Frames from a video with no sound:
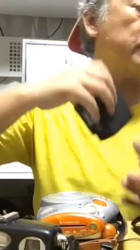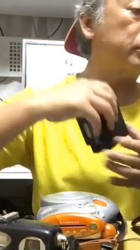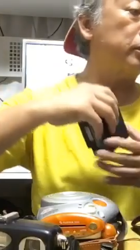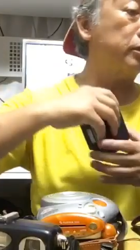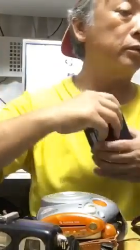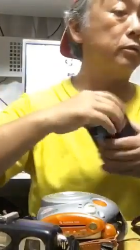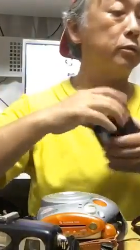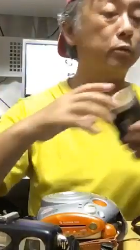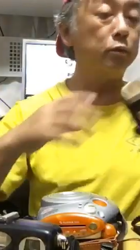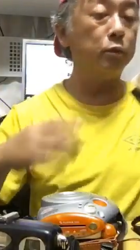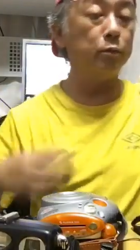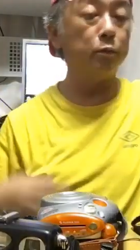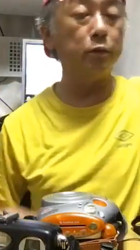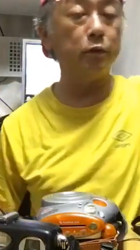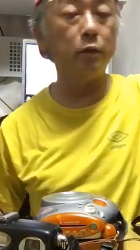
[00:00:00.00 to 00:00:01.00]
決定すると
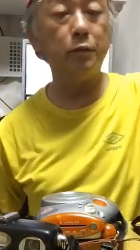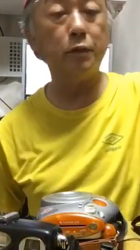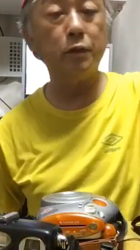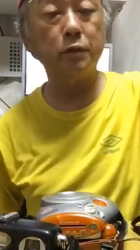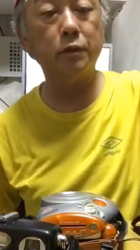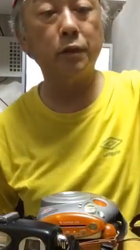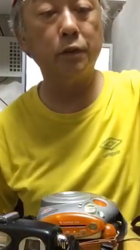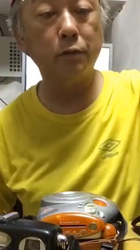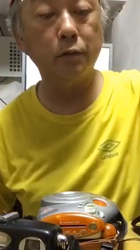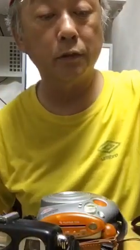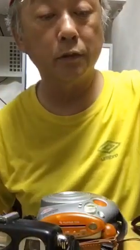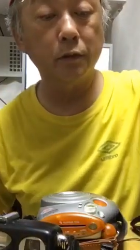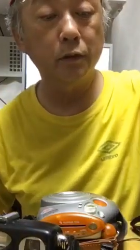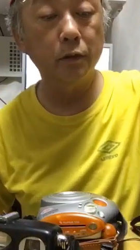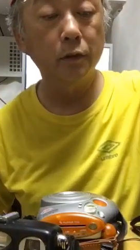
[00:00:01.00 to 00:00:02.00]
思うんで、まあ、使えるか
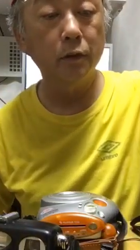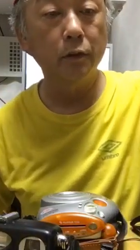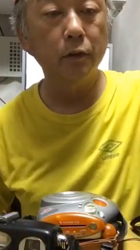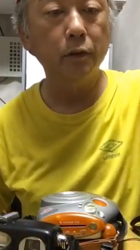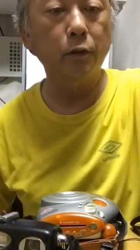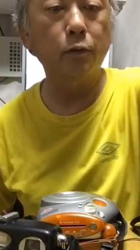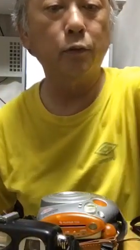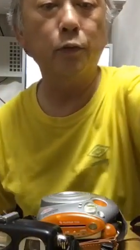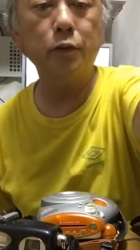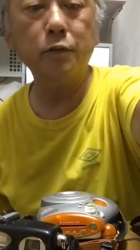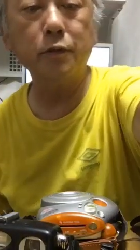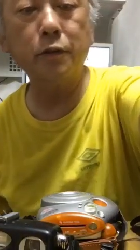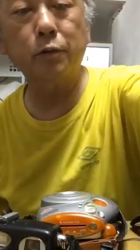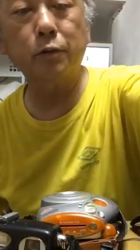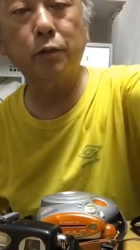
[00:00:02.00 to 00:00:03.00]
ら。こい
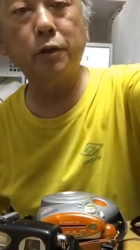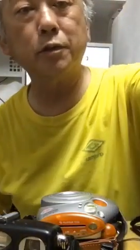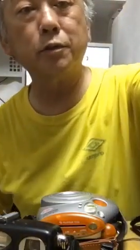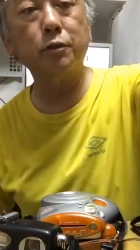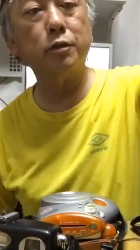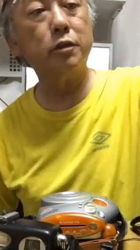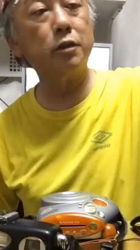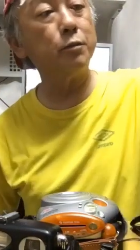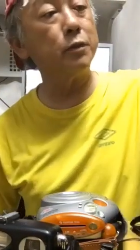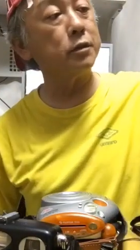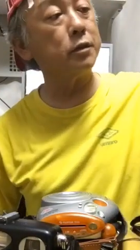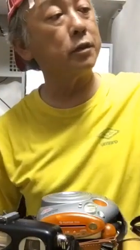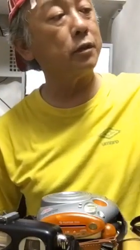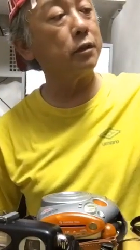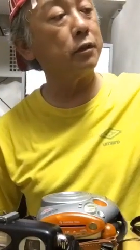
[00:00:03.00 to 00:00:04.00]
つはちょっとテストしてま
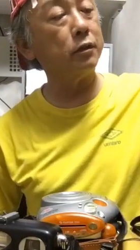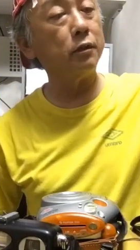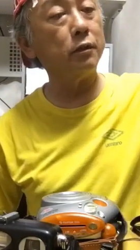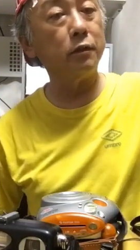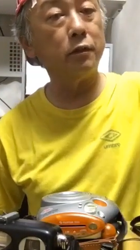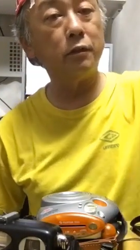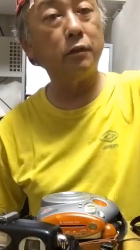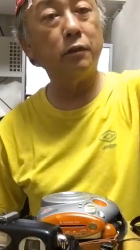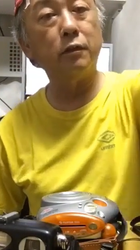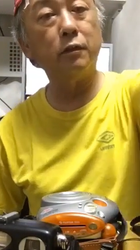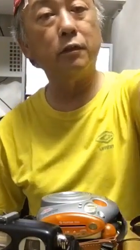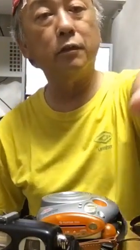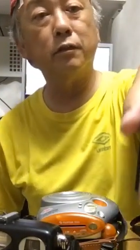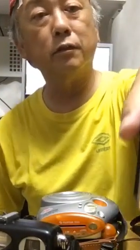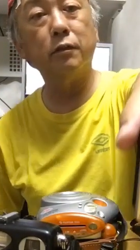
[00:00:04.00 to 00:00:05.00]
せん。
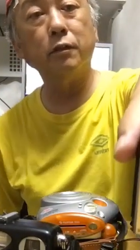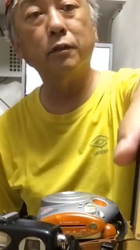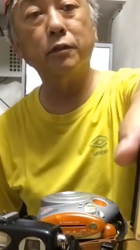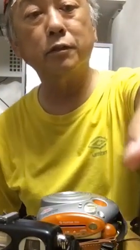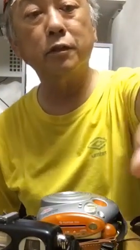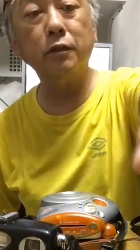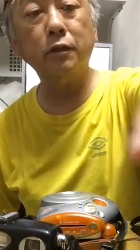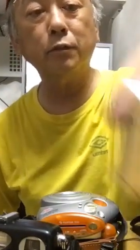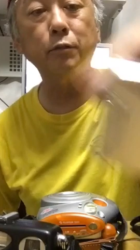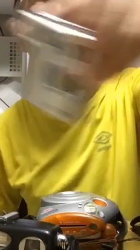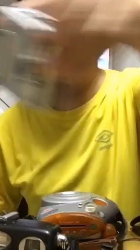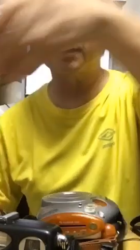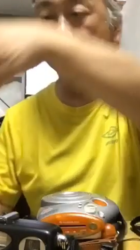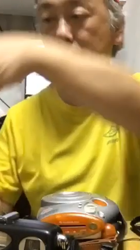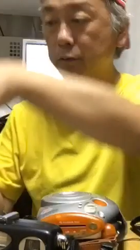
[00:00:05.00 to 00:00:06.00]
えー、なんか使っても
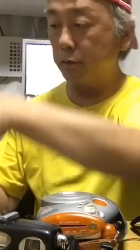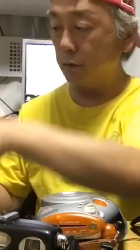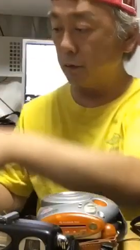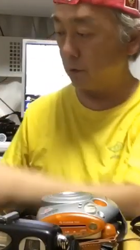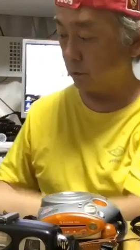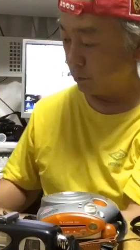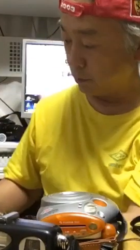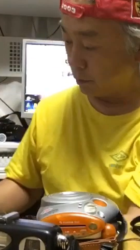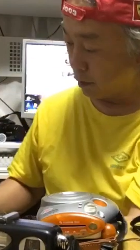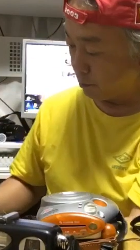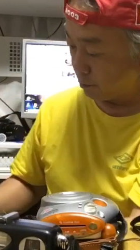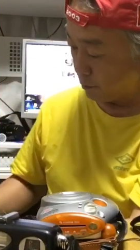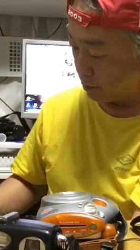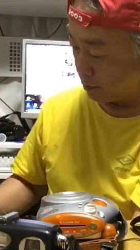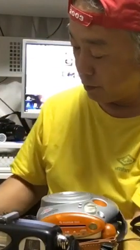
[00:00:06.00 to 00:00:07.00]
期待薄なんで、これ
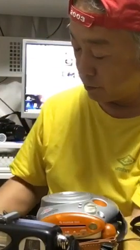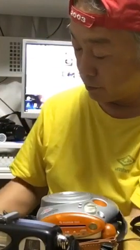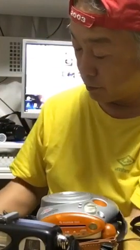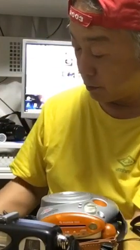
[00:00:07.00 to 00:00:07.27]
何万画素